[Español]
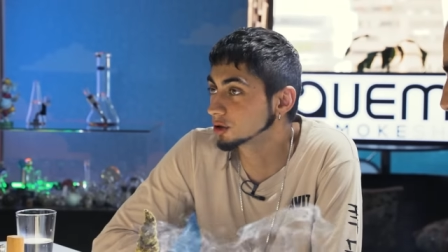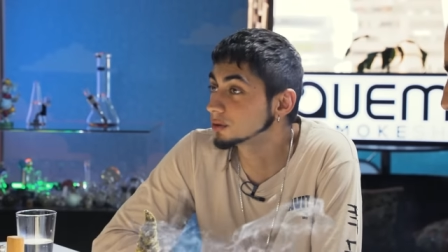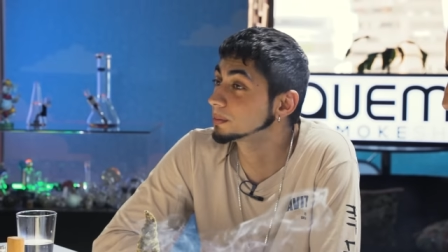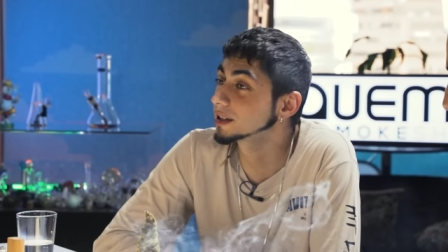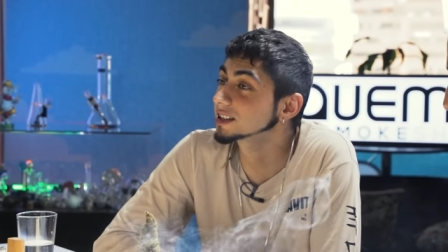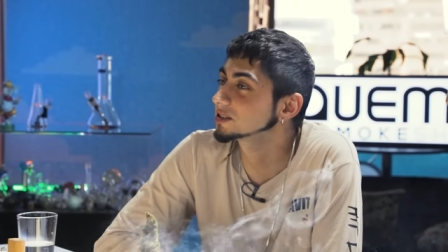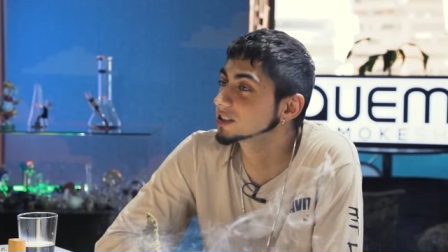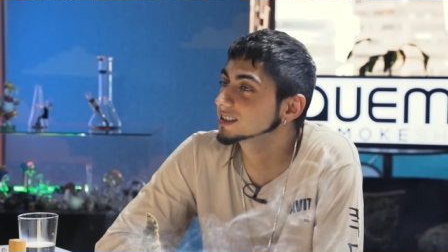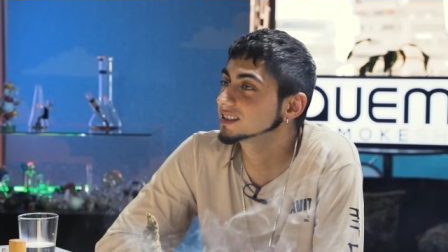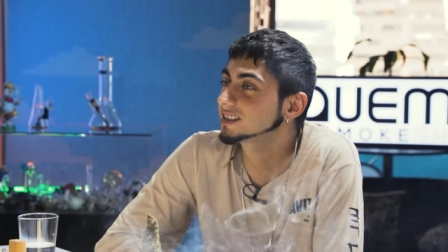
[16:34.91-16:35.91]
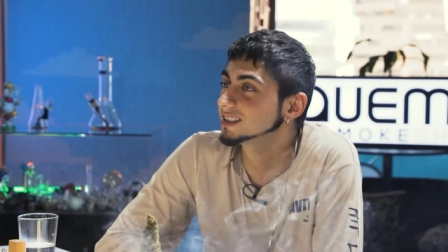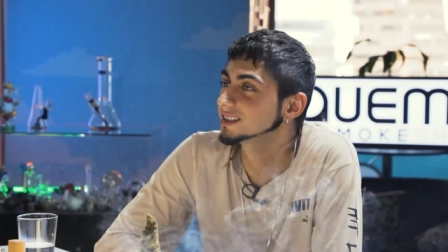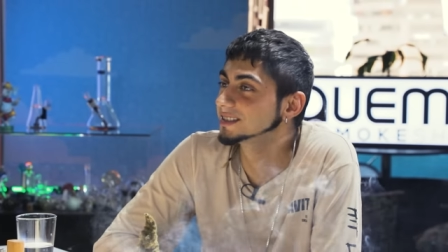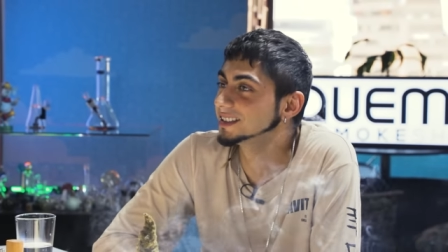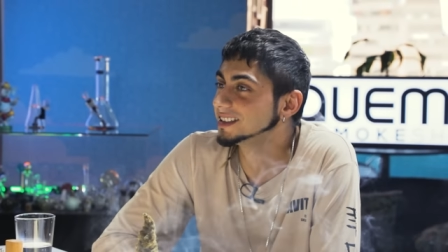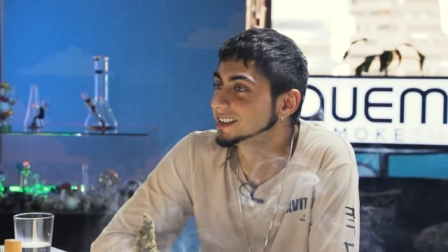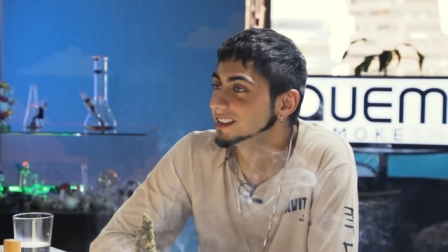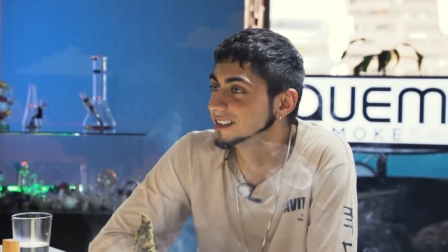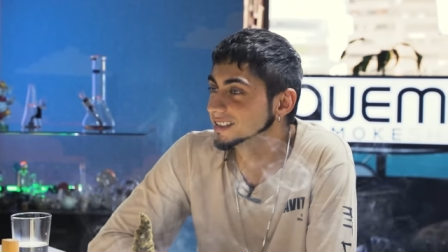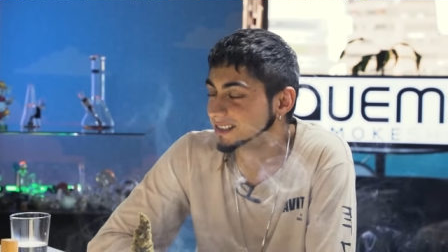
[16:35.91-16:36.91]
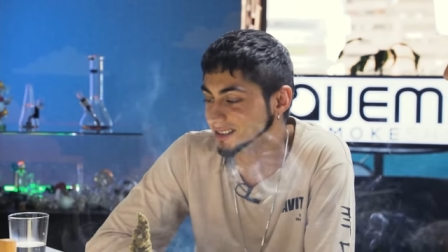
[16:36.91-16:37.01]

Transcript: chucha un par de veces. Uh. Eh,